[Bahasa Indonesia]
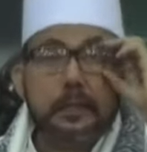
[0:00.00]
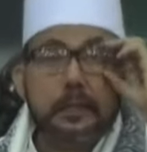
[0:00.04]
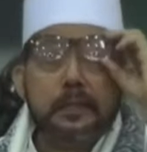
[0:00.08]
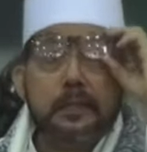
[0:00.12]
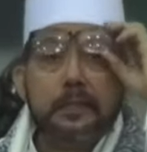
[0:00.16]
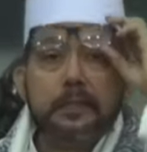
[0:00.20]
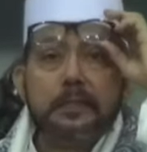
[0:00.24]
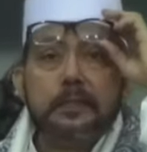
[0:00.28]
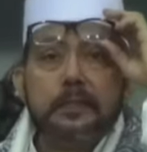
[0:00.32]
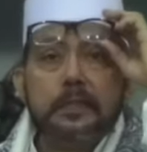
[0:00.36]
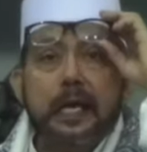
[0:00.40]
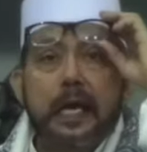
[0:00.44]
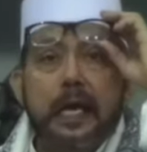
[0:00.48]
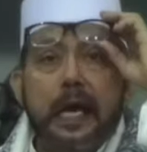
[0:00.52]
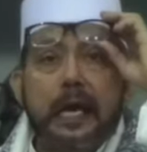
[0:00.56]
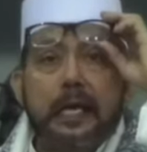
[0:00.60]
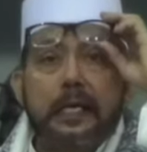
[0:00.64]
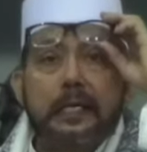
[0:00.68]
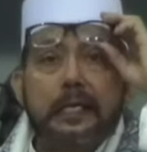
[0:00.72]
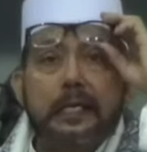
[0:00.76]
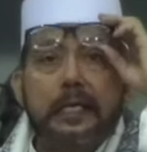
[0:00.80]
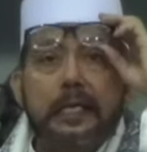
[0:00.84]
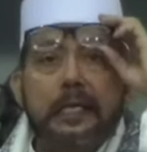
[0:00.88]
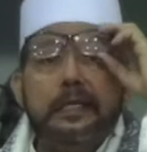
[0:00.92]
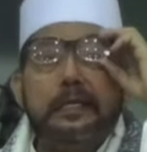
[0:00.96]

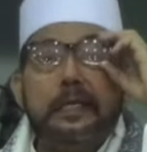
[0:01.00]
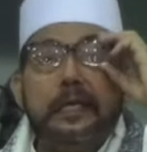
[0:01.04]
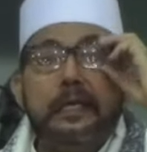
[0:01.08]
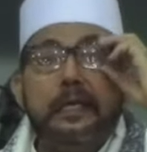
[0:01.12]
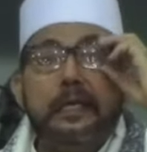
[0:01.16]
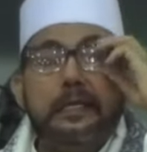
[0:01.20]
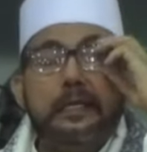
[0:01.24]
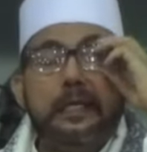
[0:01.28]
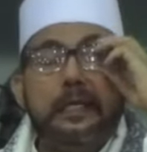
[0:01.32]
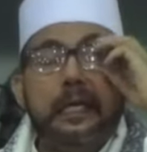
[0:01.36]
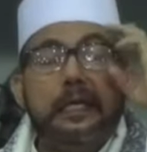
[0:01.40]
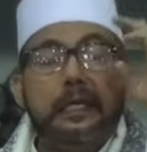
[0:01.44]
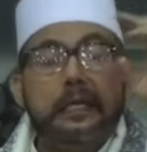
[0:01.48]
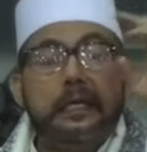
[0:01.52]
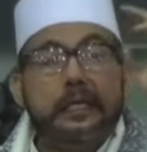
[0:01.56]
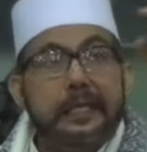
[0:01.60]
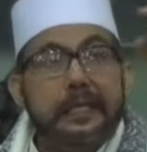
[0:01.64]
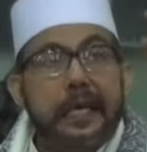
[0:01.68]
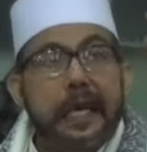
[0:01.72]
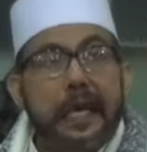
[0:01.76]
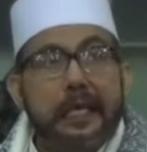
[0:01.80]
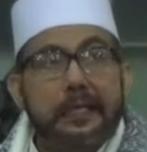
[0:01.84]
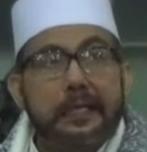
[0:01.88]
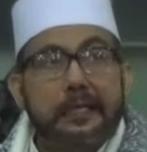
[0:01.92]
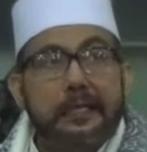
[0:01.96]
Seandainya dia
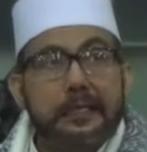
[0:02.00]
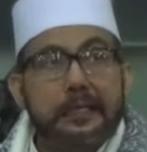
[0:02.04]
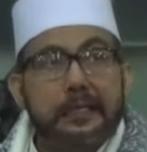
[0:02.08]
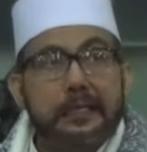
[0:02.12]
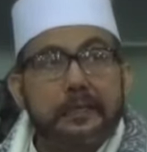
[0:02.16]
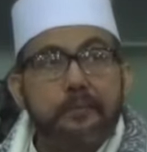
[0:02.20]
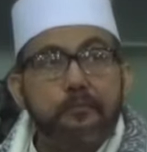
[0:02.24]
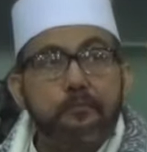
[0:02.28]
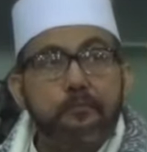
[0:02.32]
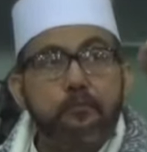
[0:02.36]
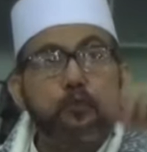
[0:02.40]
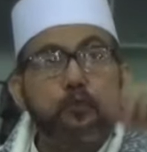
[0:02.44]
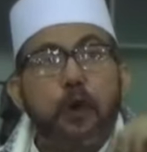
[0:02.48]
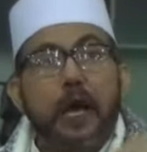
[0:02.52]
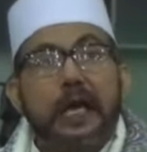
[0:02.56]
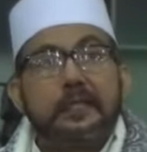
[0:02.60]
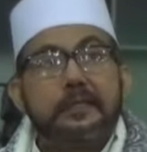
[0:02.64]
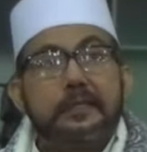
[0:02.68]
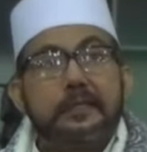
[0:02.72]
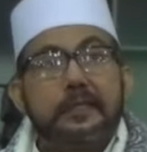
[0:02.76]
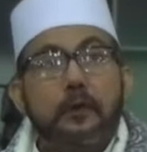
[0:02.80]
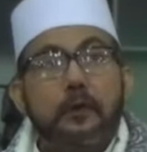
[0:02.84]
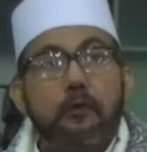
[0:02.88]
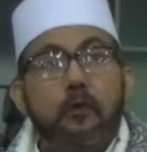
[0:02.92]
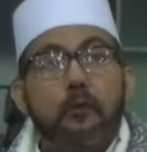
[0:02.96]
niat
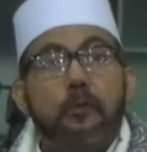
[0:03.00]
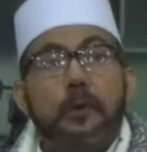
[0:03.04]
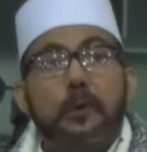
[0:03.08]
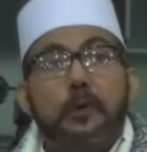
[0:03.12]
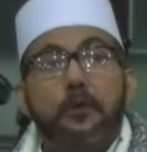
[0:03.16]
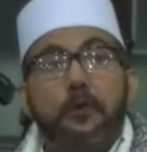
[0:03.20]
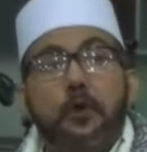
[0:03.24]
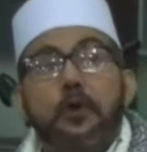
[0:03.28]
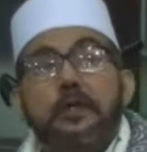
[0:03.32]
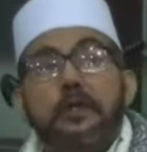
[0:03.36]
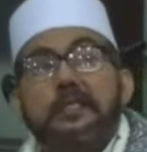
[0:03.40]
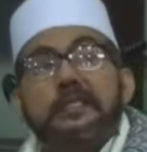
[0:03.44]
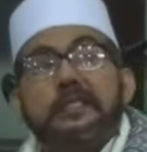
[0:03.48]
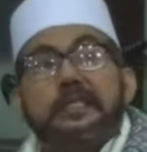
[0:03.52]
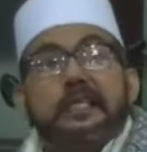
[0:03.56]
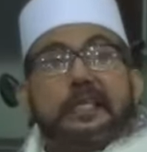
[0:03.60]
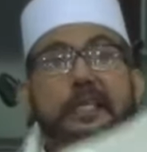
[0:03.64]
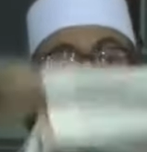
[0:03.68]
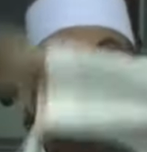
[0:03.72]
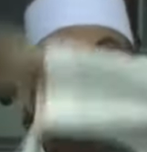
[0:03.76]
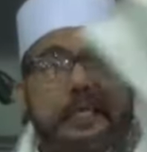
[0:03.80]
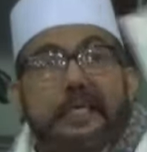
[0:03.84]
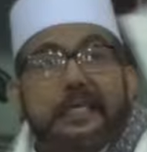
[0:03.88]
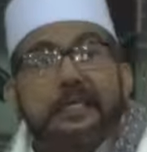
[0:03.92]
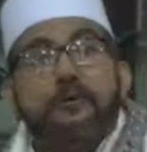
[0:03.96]
puasa Ramadan
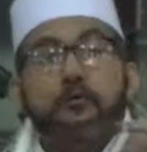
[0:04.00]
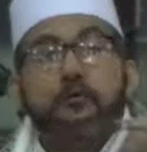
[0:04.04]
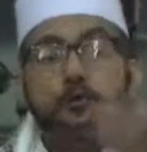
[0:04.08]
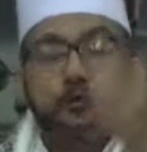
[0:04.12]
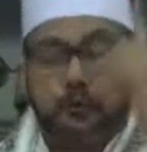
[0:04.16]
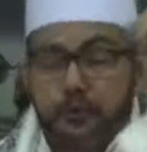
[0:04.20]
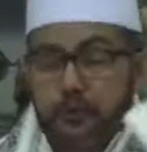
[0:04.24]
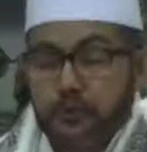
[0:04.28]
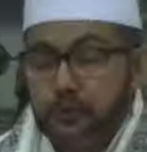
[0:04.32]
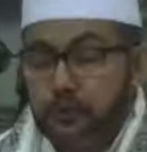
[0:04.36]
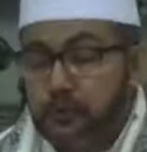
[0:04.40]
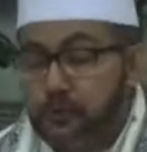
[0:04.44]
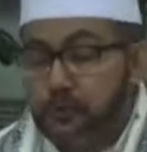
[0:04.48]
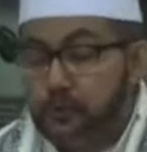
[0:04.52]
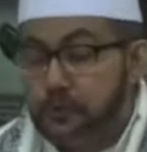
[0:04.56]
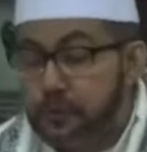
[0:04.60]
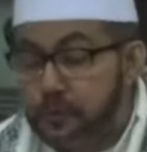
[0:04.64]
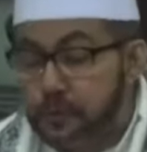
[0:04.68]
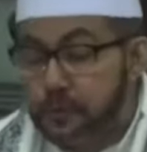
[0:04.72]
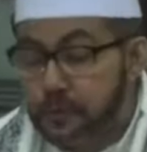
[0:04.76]
sekaligus.